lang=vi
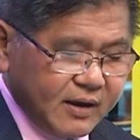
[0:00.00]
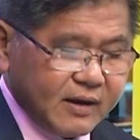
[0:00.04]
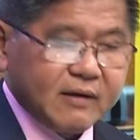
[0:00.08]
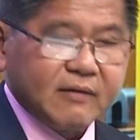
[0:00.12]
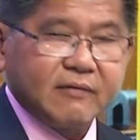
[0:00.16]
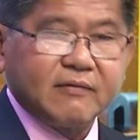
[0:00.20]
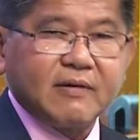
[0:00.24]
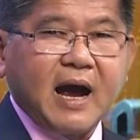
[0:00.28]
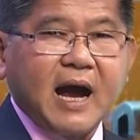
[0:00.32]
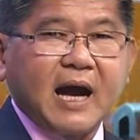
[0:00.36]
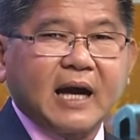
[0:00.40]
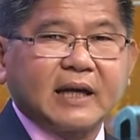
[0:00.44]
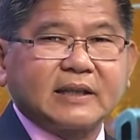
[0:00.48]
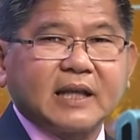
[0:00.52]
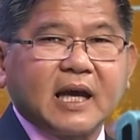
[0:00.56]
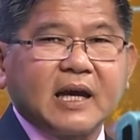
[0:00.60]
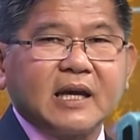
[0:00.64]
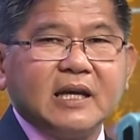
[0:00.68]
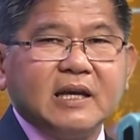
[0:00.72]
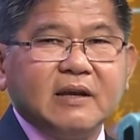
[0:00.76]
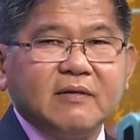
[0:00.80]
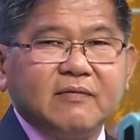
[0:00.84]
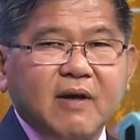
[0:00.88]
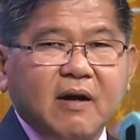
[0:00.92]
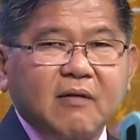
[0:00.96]
và người ta
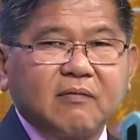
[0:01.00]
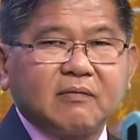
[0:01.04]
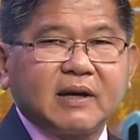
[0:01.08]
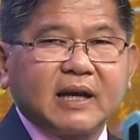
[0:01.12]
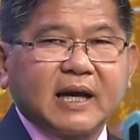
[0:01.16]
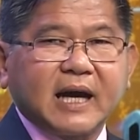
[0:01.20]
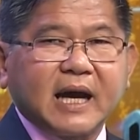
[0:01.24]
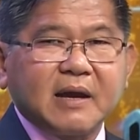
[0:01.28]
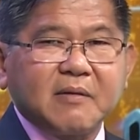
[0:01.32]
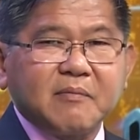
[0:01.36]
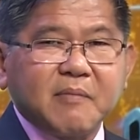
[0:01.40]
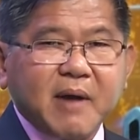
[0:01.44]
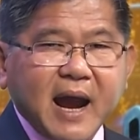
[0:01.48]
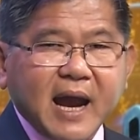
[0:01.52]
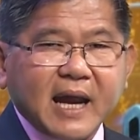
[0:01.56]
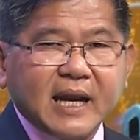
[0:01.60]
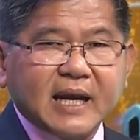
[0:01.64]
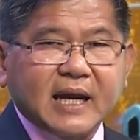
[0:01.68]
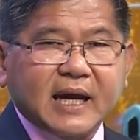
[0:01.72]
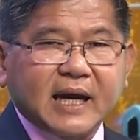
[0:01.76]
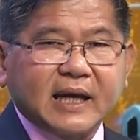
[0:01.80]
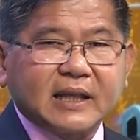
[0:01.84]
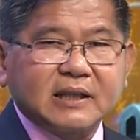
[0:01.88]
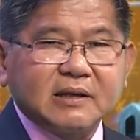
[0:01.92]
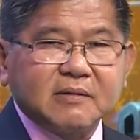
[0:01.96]
hy vọng là ngày mai
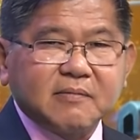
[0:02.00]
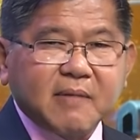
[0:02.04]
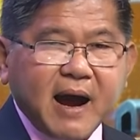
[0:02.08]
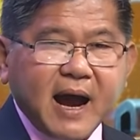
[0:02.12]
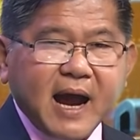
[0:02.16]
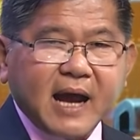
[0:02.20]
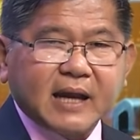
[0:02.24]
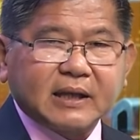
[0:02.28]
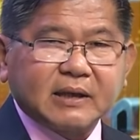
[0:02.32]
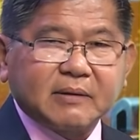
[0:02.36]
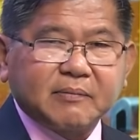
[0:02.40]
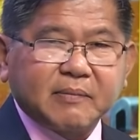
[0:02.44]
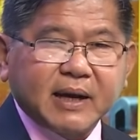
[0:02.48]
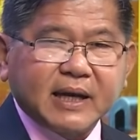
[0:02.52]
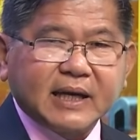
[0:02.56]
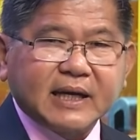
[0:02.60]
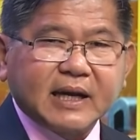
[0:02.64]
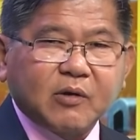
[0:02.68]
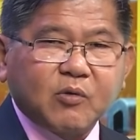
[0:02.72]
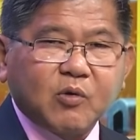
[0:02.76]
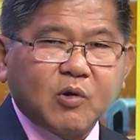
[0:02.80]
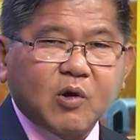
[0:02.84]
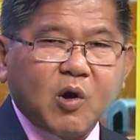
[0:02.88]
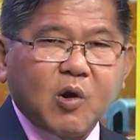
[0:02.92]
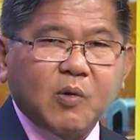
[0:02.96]
là ngày thứ ba ngày mai ra
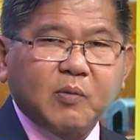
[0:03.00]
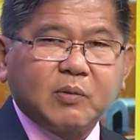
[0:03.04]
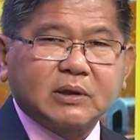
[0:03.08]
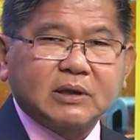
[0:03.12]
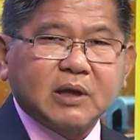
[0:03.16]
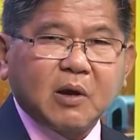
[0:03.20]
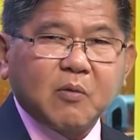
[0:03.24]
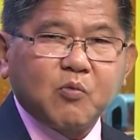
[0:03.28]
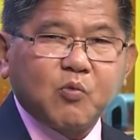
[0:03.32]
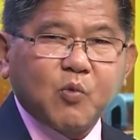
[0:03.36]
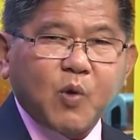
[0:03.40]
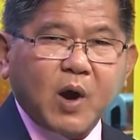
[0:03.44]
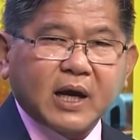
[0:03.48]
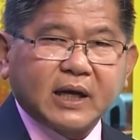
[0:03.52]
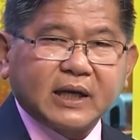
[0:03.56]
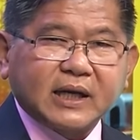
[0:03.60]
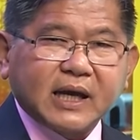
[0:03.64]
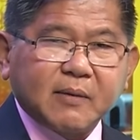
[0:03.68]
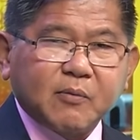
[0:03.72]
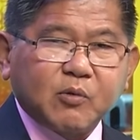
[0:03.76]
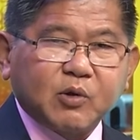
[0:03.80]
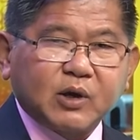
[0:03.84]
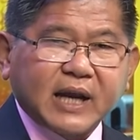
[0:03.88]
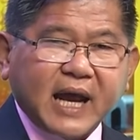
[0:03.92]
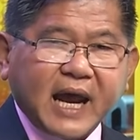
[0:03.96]
quốc hội mới thông qua được cái
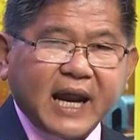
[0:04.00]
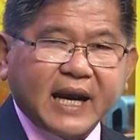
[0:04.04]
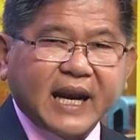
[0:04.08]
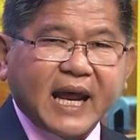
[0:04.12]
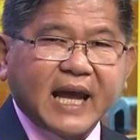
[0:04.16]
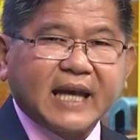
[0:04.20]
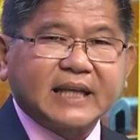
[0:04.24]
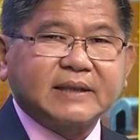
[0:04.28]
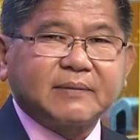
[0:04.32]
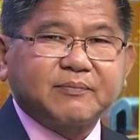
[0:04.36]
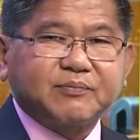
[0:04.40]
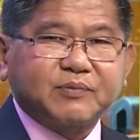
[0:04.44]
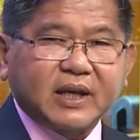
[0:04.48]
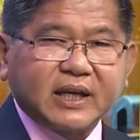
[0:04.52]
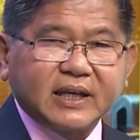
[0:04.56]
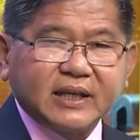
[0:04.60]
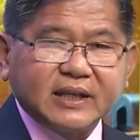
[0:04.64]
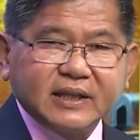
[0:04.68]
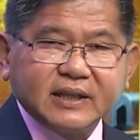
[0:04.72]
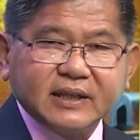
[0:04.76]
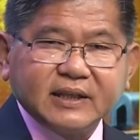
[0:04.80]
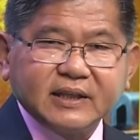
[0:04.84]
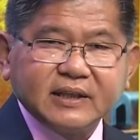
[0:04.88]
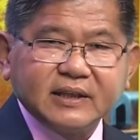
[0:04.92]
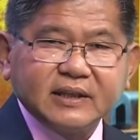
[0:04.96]
1.200 tỷ
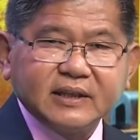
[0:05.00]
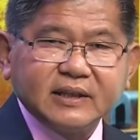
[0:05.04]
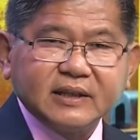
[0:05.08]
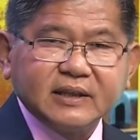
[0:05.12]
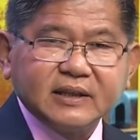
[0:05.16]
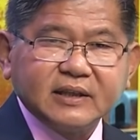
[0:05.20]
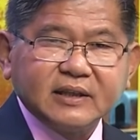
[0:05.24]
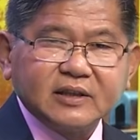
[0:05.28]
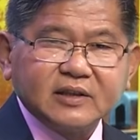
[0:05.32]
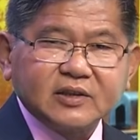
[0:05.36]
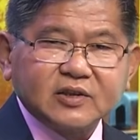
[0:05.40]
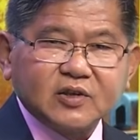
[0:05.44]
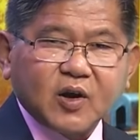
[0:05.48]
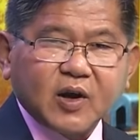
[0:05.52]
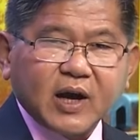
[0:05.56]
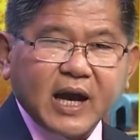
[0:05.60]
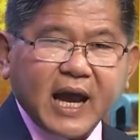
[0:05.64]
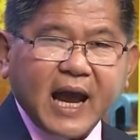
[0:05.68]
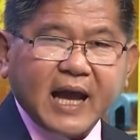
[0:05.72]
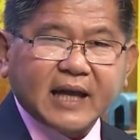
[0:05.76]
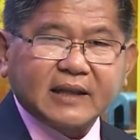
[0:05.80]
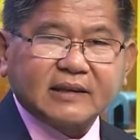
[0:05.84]
cho cái hạ